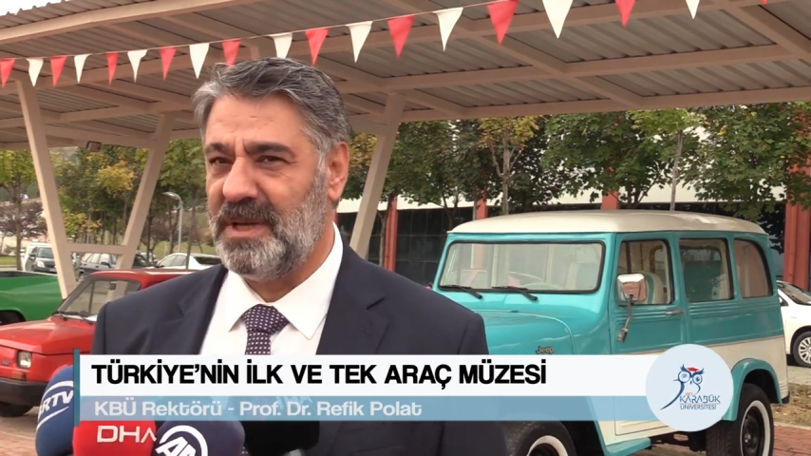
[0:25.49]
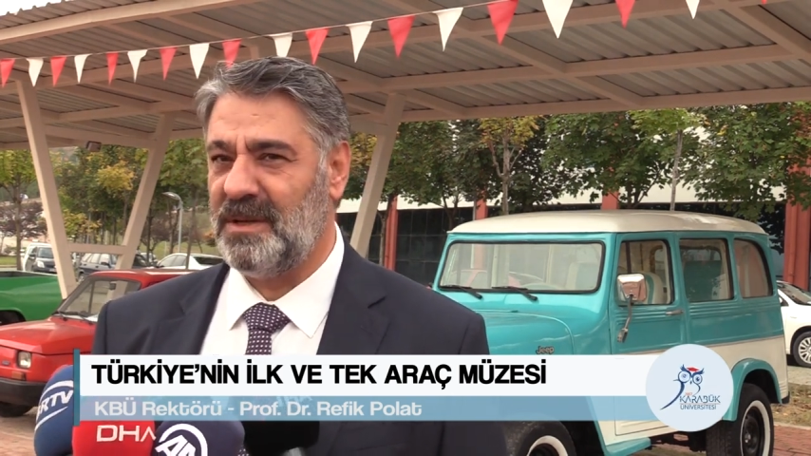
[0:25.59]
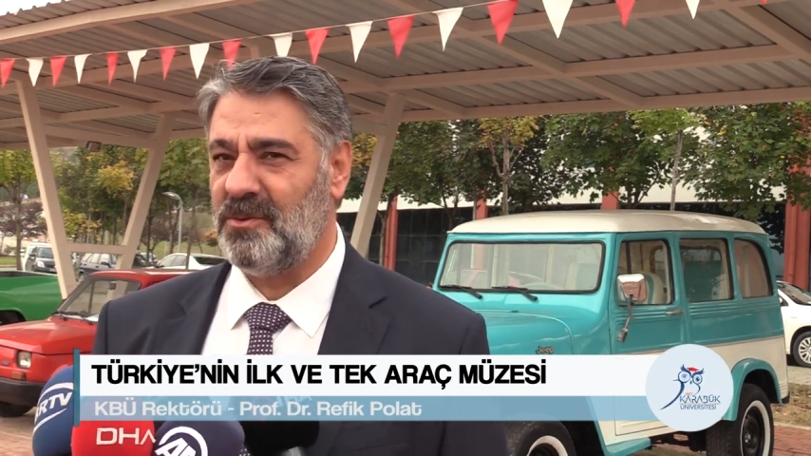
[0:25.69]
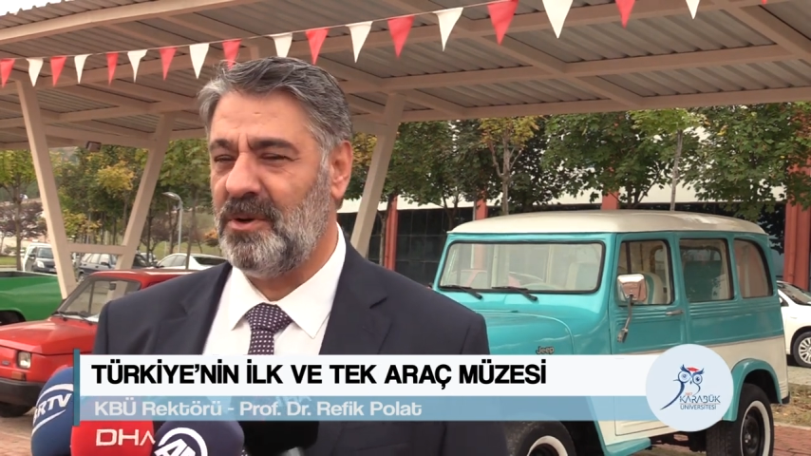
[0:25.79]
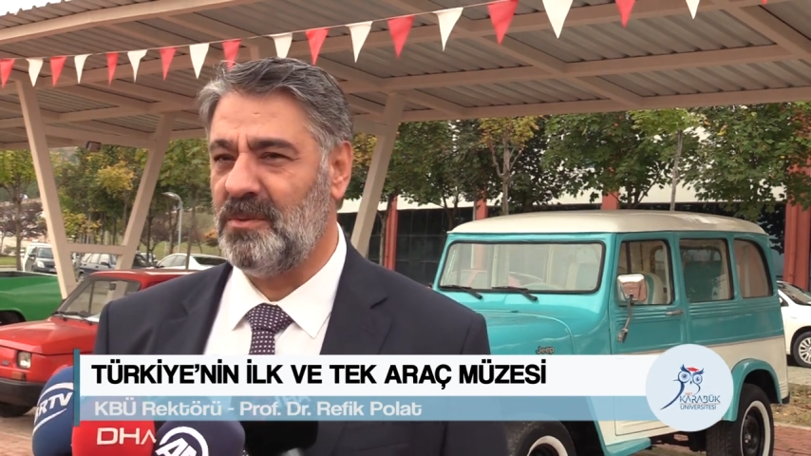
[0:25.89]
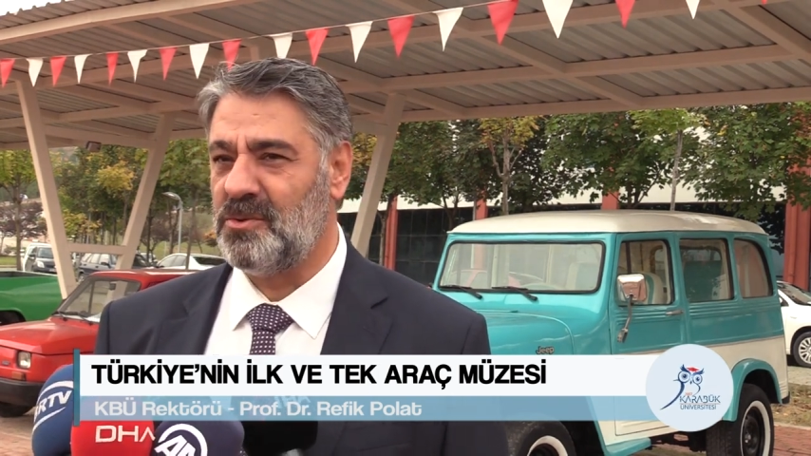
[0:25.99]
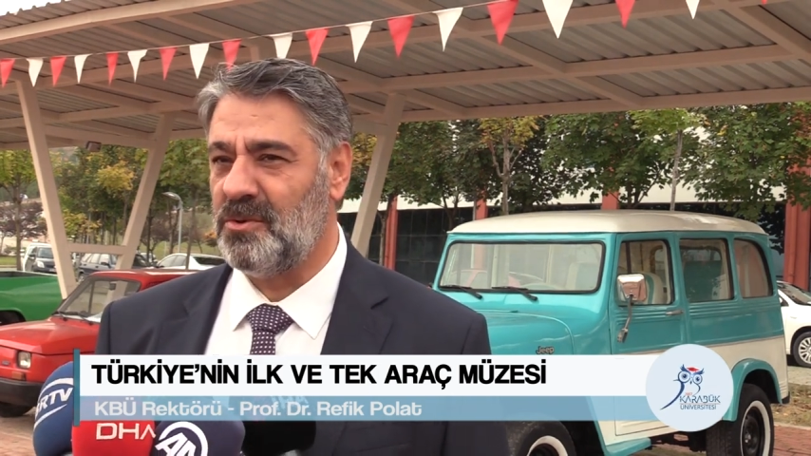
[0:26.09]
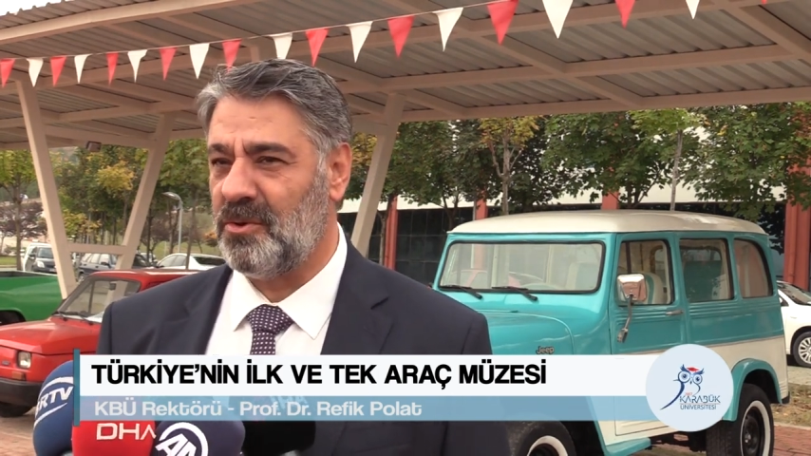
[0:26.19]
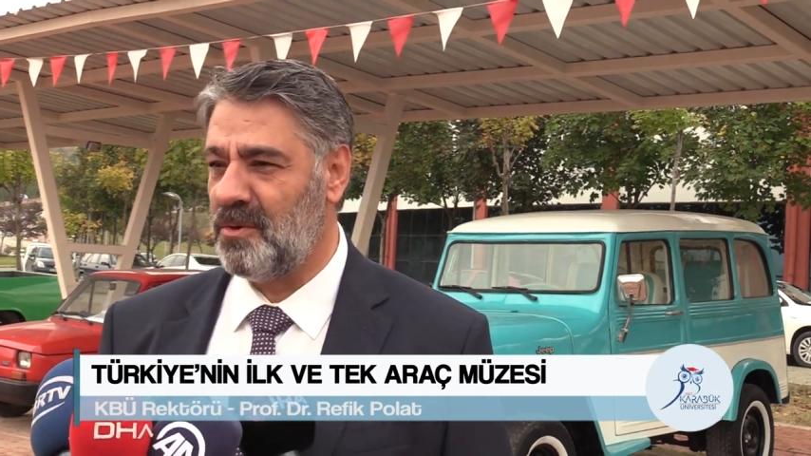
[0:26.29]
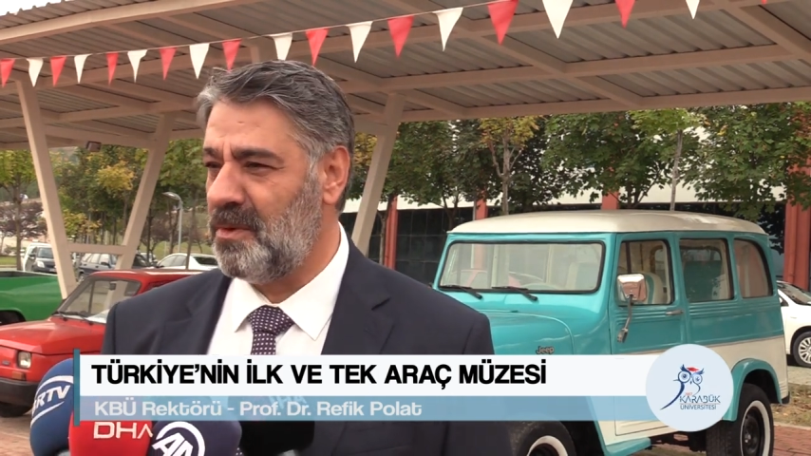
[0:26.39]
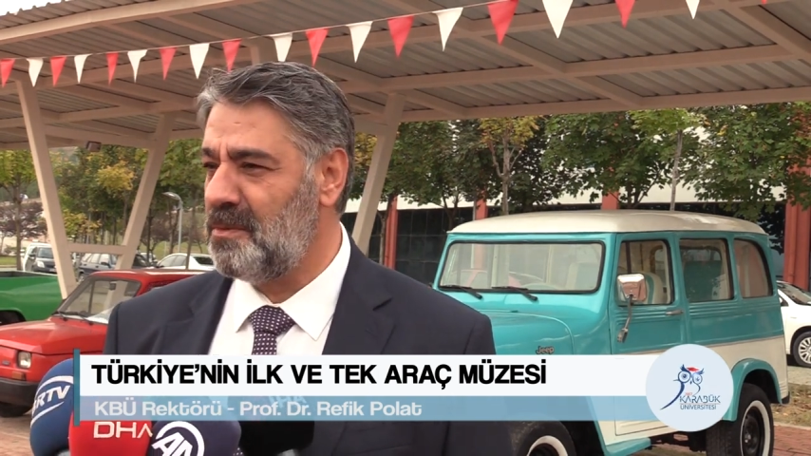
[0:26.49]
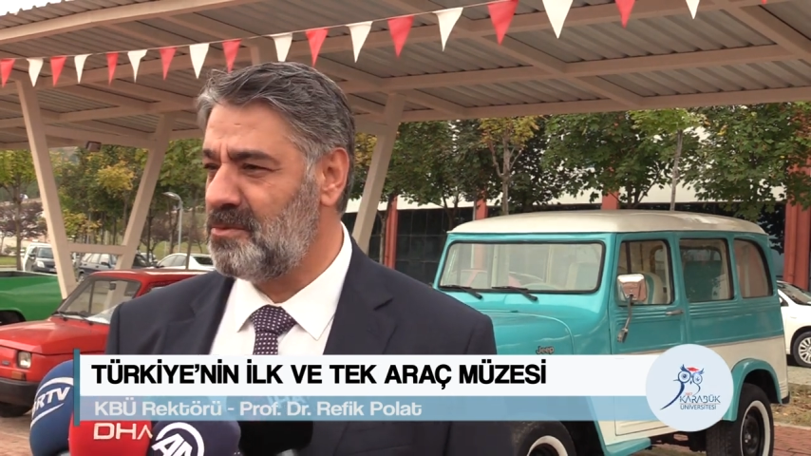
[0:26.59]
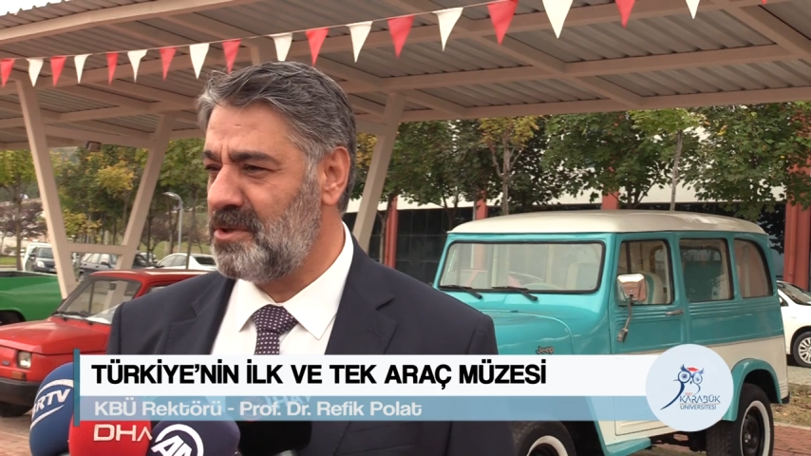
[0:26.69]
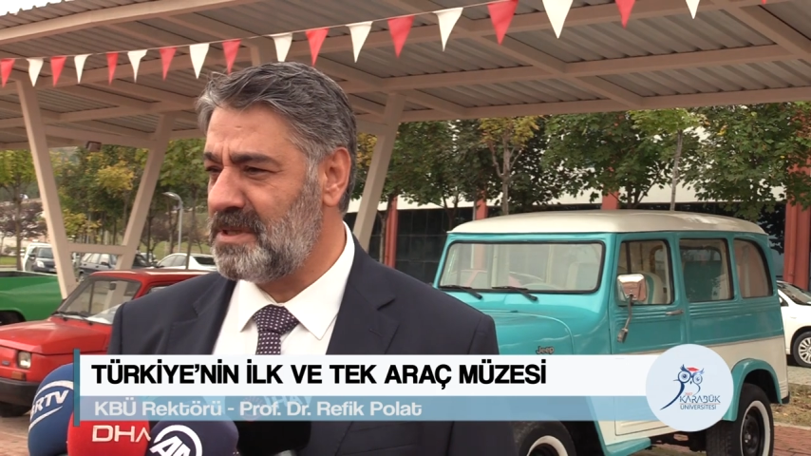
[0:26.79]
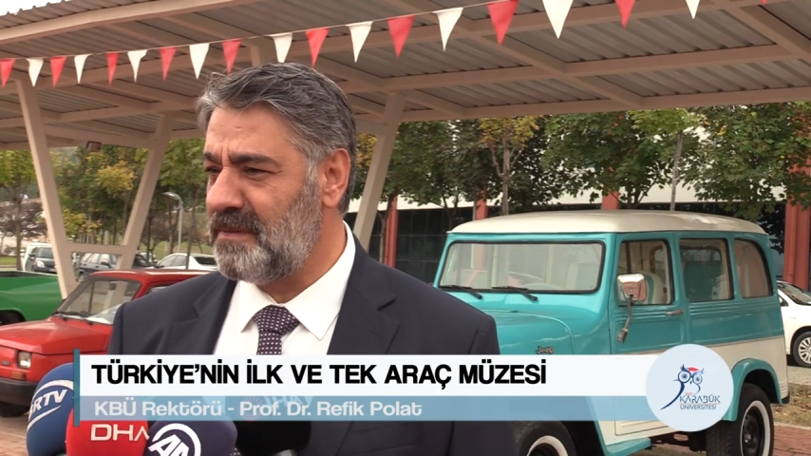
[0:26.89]
Tek diyorum çünkü otomobil
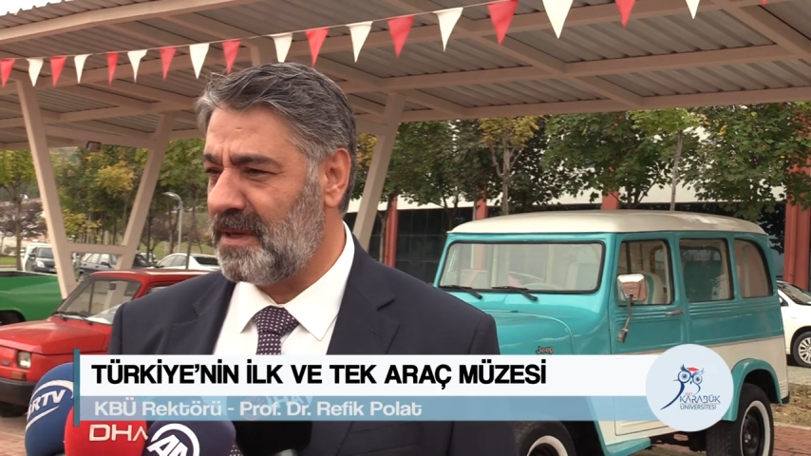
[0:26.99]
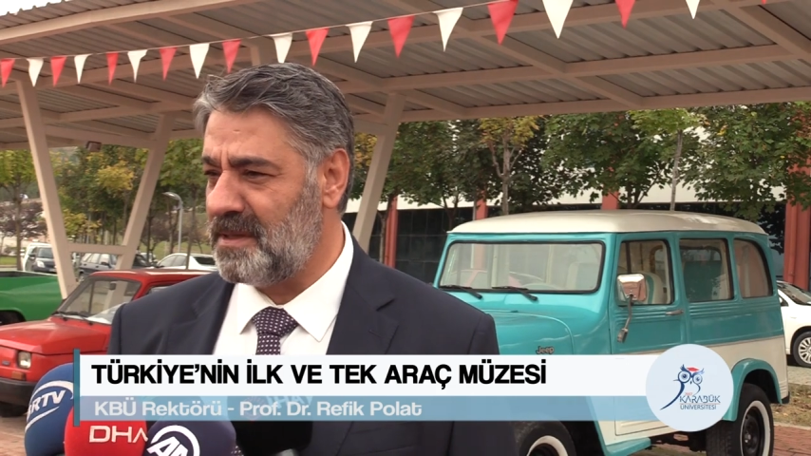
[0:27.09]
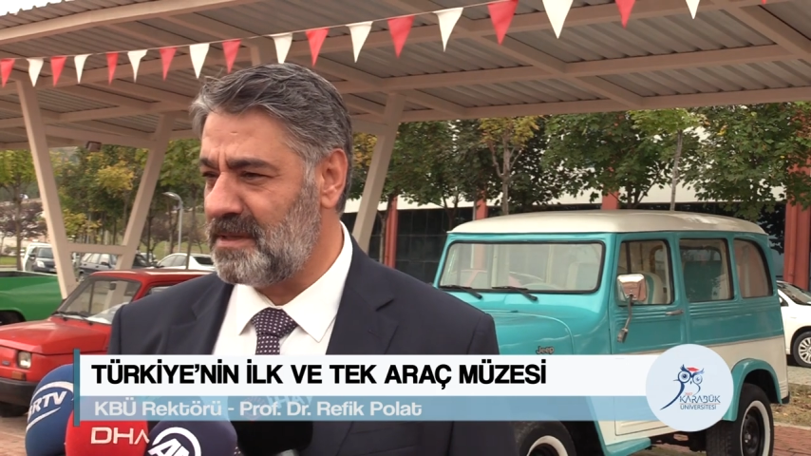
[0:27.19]
müzesi var.